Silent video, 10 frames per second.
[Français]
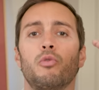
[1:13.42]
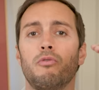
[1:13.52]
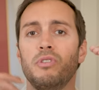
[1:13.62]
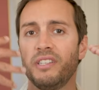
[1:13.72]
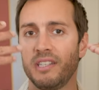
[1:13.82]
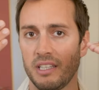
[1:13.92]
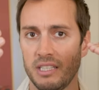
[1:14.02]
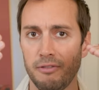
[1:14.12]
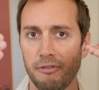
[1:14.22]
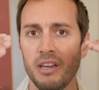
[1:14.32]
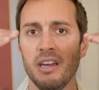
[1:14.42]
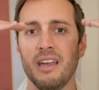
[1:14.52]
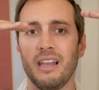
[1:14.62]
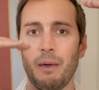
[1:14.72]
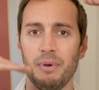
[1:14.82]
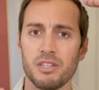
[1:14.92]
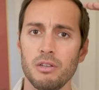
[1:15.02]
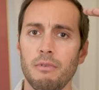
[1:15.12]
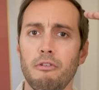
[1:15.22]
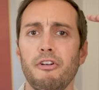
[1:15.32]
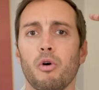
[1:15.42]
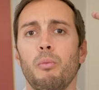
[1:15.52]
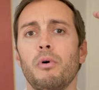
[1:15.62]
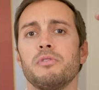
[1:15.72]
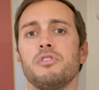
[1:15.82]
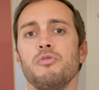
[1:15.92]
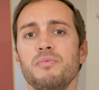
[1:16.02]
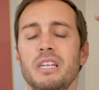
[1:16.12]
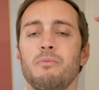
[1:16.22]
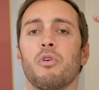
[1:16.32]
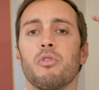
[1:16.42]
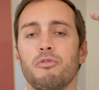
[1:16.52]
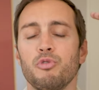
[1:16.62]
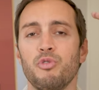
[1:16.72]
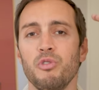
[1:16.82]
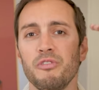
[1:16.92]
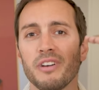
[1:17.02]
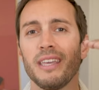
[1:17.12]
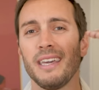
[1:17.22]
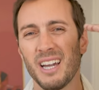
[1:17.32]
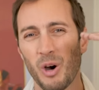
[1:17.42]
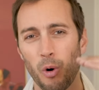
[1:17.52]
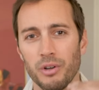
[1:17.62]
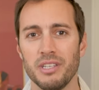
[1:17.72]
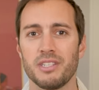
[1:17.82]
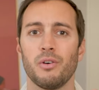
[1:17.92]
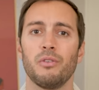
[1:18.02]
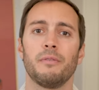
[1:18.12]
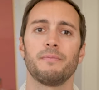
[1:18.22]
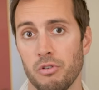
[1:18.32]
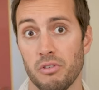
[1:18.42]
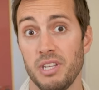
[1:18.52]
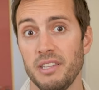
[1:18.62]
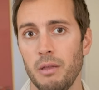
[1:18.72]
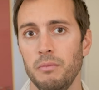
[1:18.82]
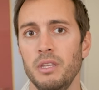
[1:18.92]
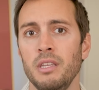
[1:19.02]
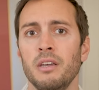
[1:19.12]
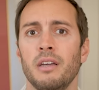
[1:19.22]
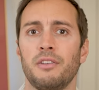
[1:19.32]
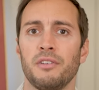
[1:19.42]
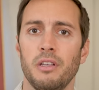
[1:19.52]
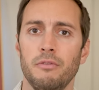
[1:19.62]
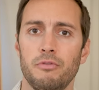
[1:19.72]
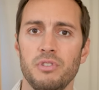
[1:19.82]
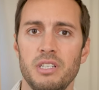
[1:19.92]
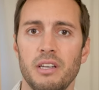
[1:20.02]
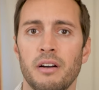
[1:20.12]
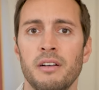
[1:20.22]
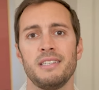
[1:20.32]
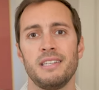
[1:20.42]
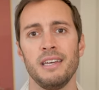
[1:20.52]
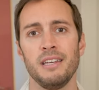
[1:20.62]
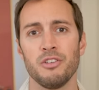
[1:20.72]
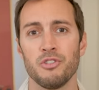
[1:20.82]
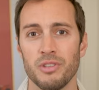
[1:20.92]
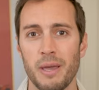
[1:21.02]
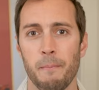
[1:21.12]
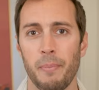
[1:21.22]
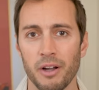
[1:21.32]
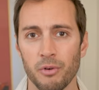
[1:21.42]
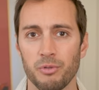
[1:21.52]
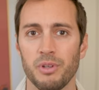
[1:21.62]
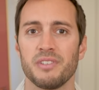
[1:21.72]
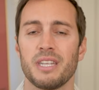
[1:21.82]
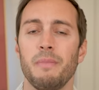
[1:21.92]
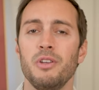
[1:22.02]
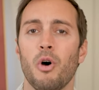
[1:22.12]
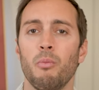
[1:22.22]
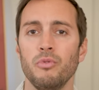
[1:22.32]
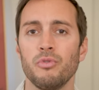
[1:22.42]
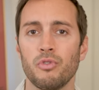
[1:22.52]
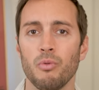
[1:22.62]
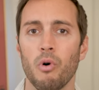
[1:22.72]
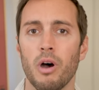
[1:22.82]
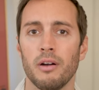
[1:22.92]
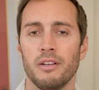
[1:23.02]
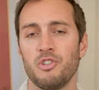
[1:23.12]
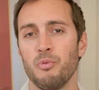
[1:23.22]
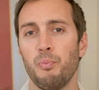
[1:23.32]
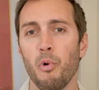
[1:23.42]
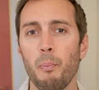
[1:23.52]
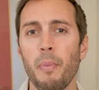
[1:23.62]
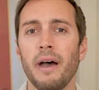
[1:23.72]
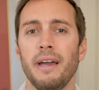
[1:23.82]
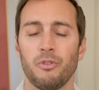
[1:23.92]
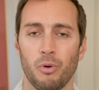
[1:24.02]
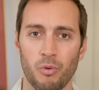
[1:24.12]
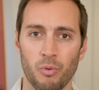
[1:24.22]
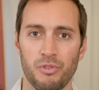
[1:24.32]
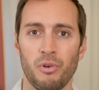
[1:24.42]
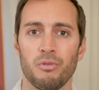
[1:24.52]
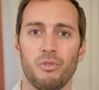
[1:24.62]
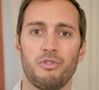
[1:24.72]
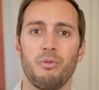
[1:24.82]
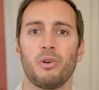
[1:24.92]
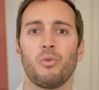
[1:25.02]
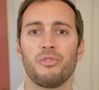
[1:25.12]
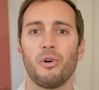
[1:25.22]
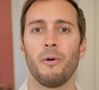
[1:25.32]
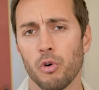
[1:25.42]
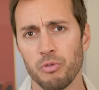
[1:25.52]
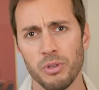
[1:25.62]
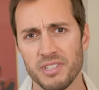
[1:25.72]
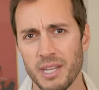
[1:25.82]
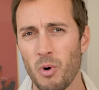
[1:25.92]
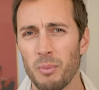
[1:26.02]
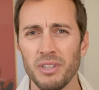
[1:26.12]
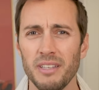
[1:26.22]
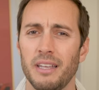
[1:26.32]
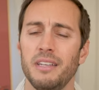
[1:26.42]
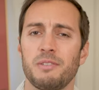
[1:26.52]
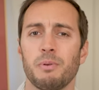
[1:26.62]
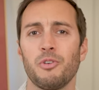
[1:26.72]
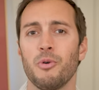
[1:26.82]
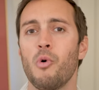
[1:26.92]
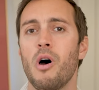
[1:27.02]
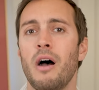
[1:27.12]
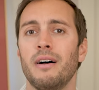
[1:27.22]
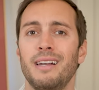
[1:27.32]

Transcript: de vous laisser kiffer, la personne va vous faire comprendre subtilement que vous devriez redescendre. Ce que cet ami est en train de vous dire, c'est je n'aime pas quand tu es dans un meilleur mood que moi. Je ne peux pas être content quand tu es content. Quand tu es dans un moins bon état d'esprit que moi,